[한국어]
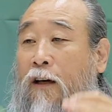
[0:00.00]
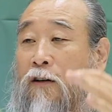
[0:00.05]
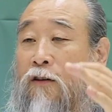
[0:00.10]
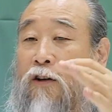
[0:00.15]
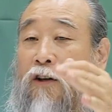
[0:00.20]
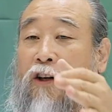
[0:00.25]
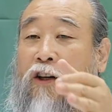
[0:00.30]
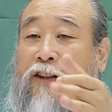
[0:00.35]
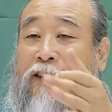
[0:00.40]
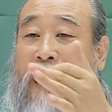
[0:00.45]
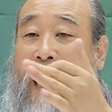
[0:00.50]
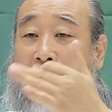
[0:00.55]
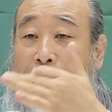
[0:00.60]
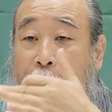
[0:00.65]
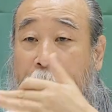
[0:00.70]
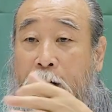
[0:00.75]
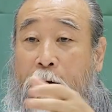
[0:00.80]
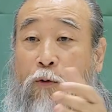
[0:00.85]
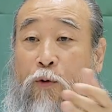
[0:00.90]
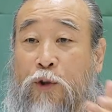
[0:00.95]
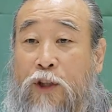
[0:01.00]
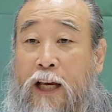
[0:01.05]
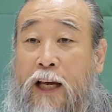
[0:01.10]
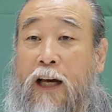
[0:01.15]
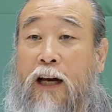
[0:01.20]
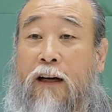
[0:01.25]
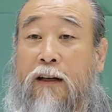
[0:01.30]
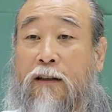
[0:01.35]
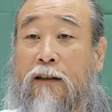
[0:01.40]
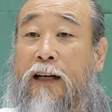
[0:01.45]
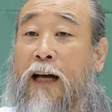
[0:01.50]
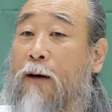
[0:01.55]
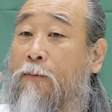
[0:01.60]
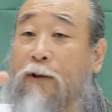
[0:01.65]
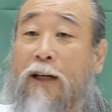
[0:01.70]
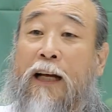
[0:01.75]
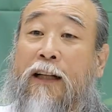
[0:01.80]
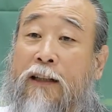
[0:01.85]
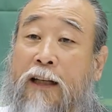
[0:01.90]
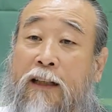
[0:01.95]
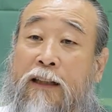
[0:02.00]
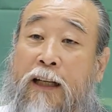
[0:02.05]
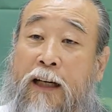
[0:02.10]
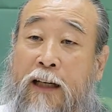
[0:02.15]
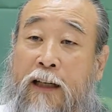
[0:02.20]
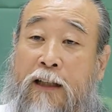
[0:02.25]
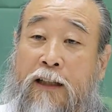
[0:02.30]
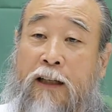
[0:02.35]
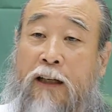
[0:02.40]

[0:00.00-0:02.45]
그걸 답이라고 생각을 하면 안 된다.